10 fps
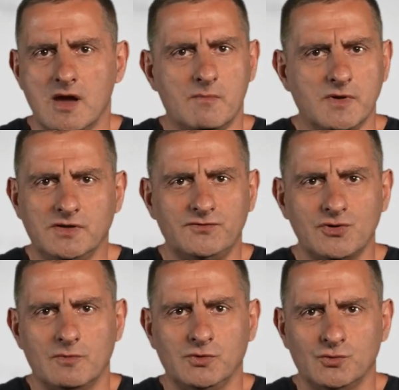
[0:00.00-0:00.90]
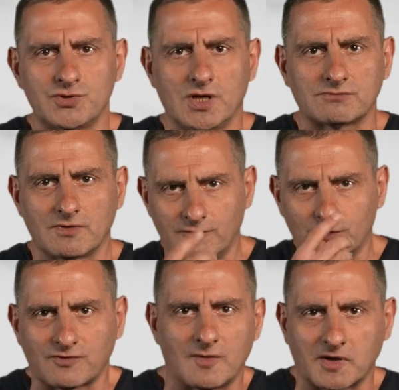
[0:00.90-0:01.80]
Мы ни в чем не участвуем,
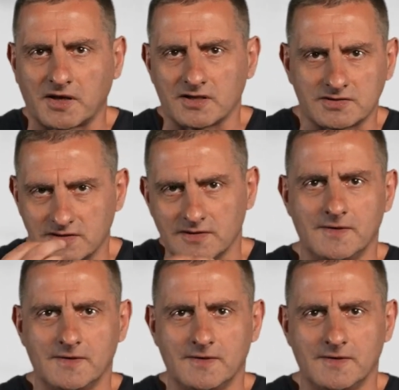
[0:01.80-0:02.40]
вот вам крест.